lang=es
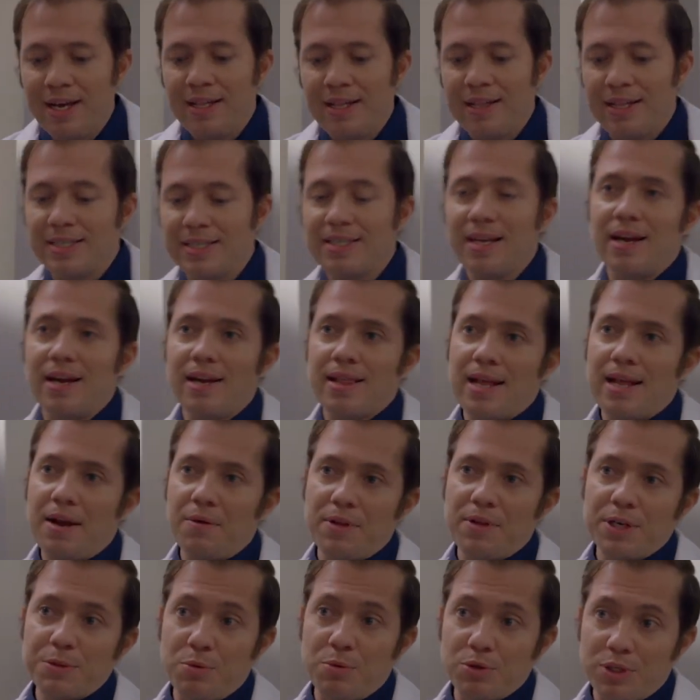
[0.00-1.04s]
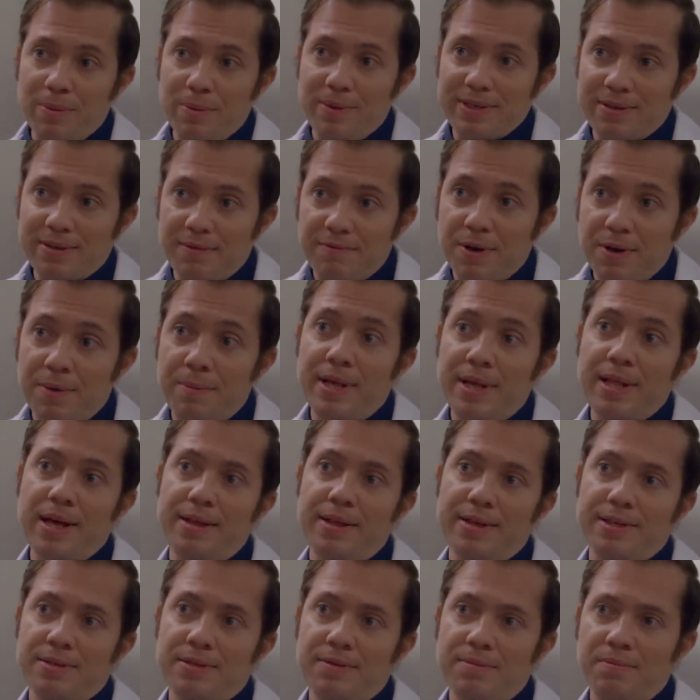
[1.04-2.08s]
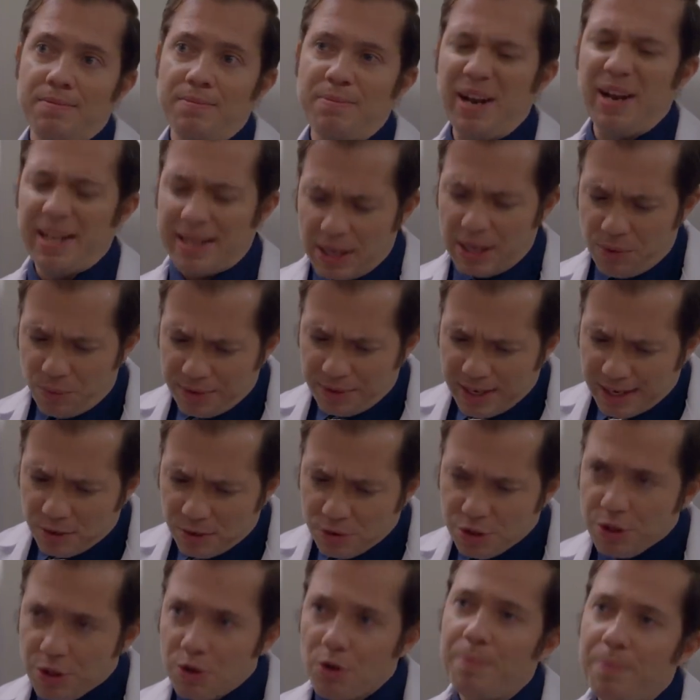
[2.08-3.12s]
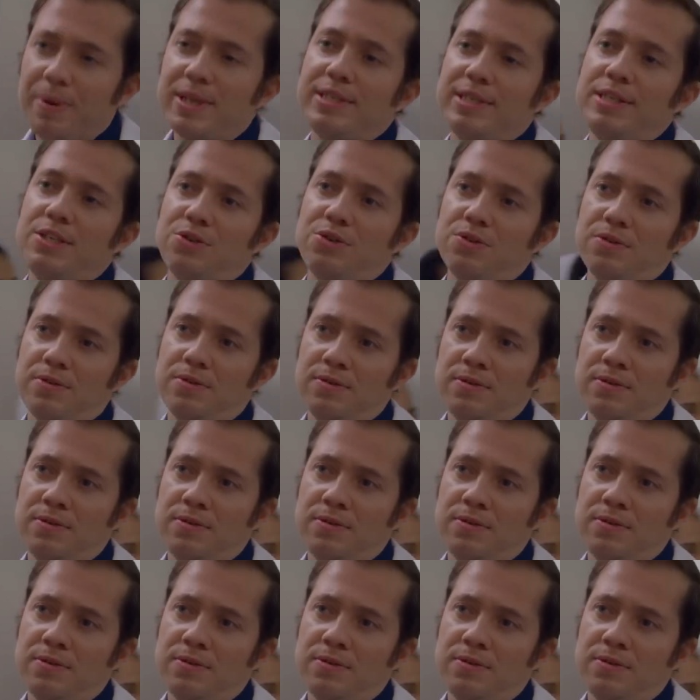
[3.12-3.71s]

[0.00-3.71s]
descartar otras posibles enfermedades para tener un diagnóstico preciso.